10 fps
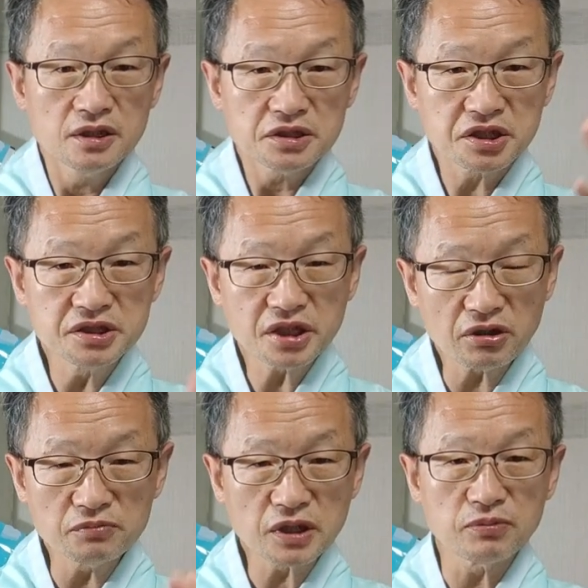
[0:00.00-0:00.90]
신체
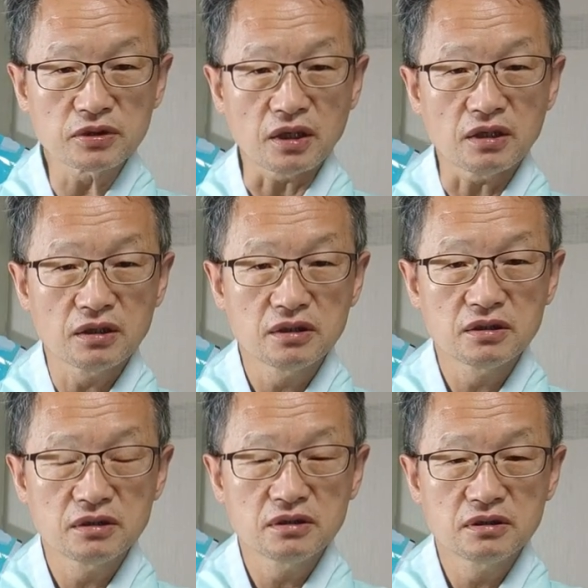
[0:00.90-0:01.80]
검사보다
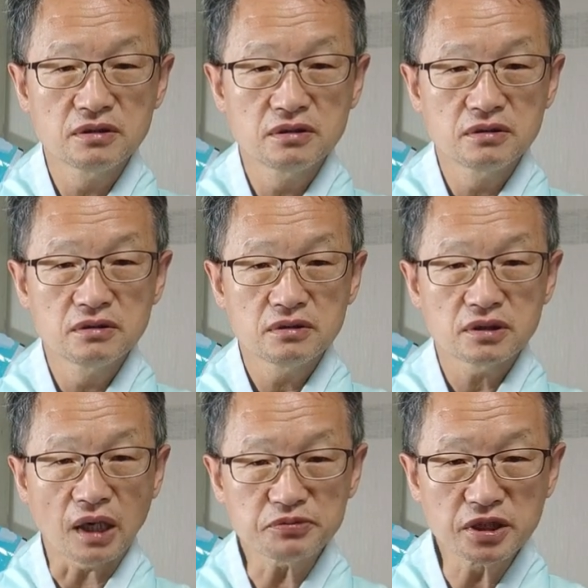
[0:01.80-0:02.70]

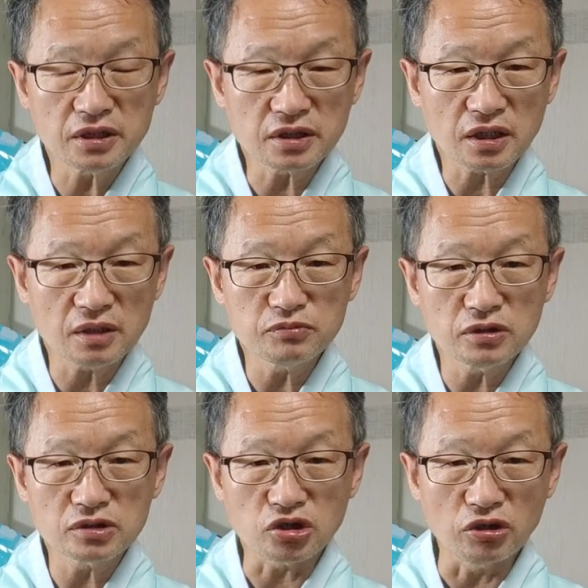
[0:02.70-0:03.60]
납치에다가
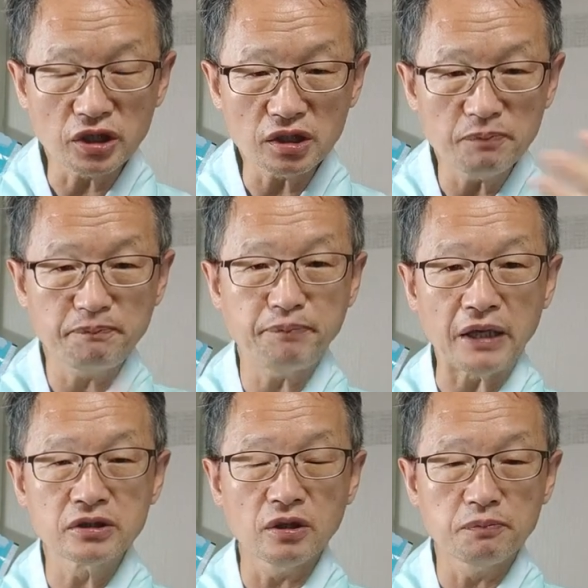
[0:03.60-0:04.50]
뭐 정액을
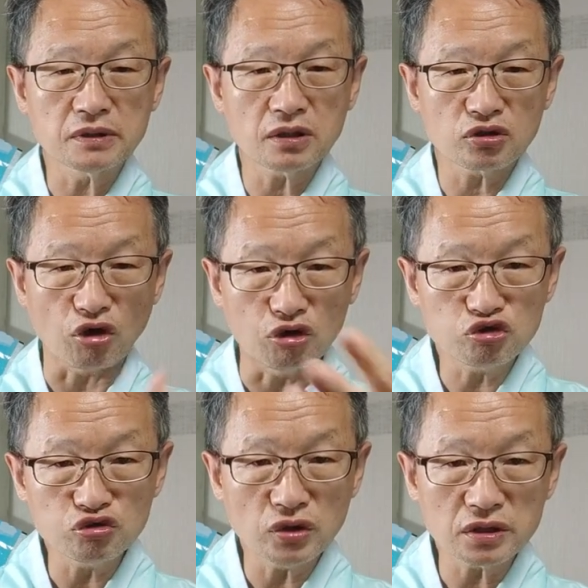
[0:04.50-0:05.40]
빼는 것보다 더
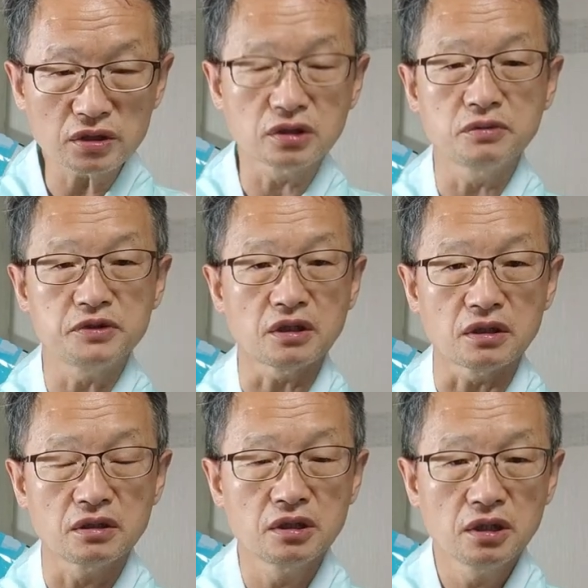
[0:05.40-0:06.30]
중요한 게
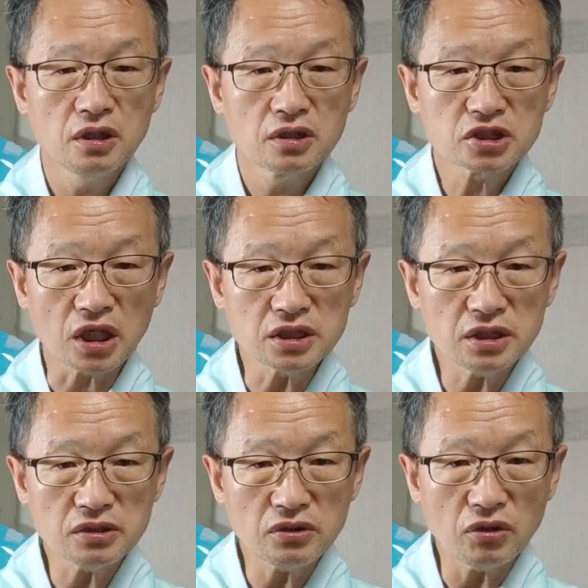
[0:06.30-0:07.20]
그겁니다.
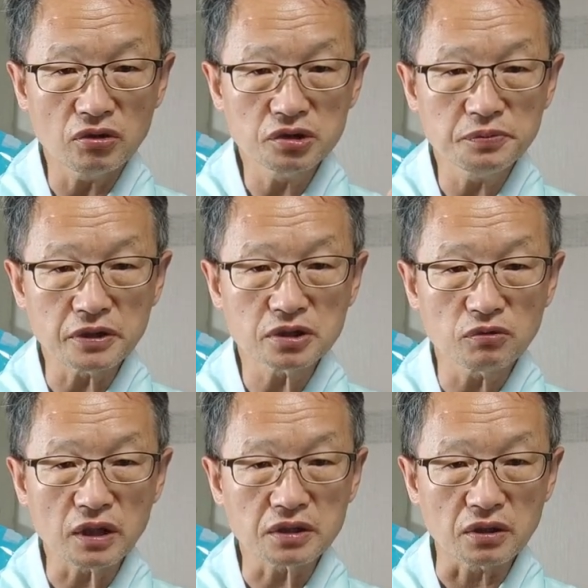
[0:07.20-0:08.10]
자기네들이 어느 별에서
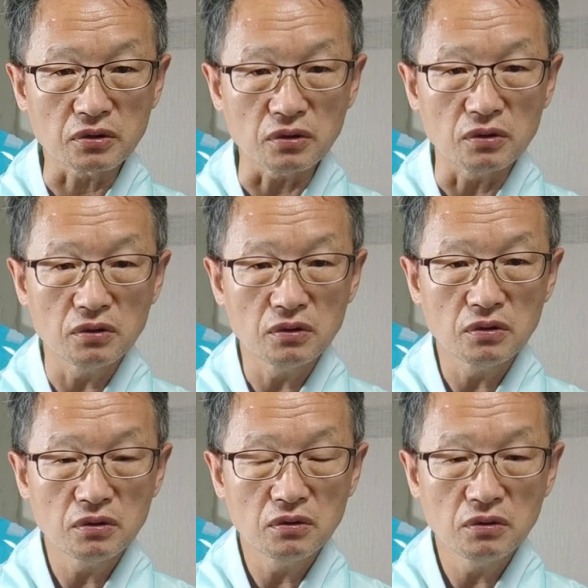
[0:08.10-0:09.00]
왔다는 거.
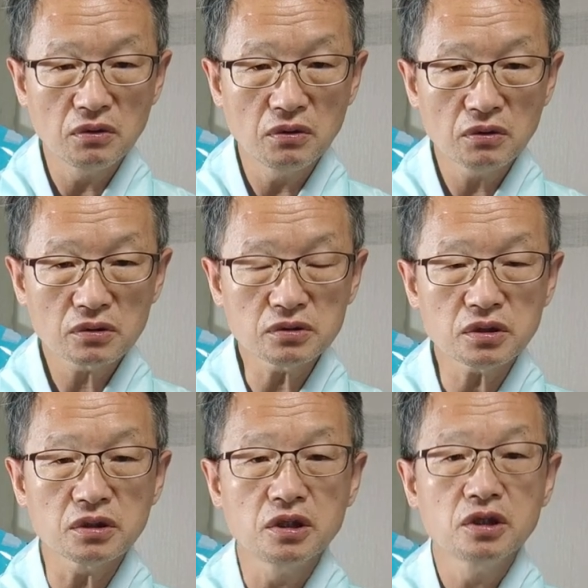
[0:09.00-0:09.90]

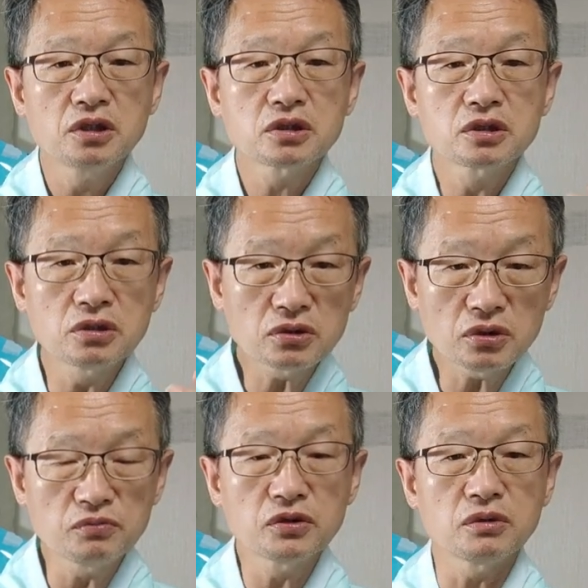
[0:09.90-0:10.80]
근데 그런 게
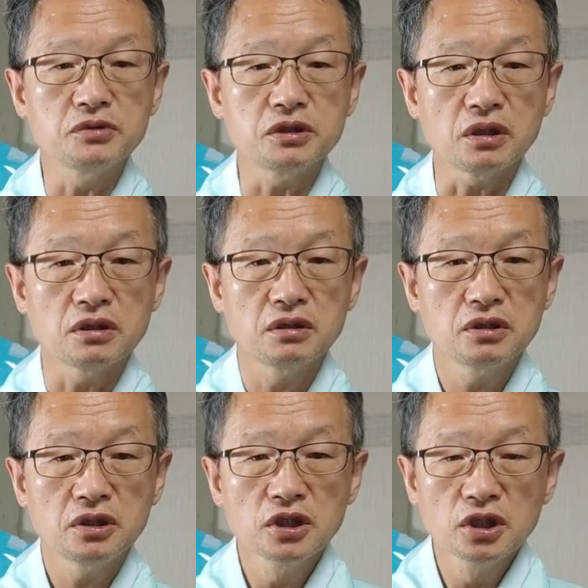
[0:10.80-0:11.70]
없는 겁니다.
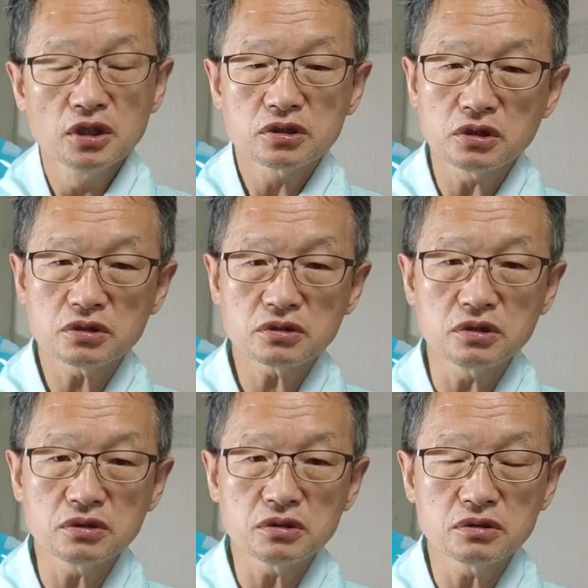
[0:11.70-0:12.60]
그래서
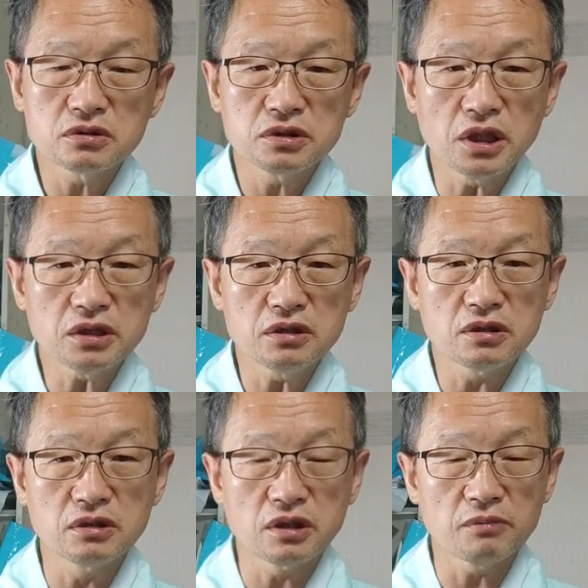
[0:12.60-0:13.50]
그 얘기를
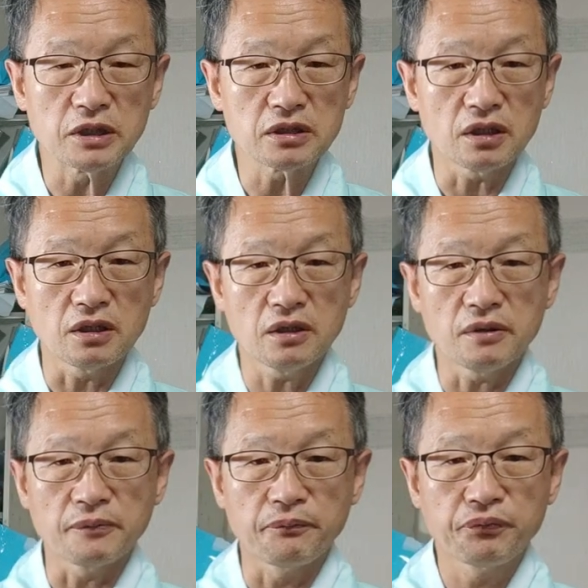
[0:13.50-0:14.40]
들을 때마다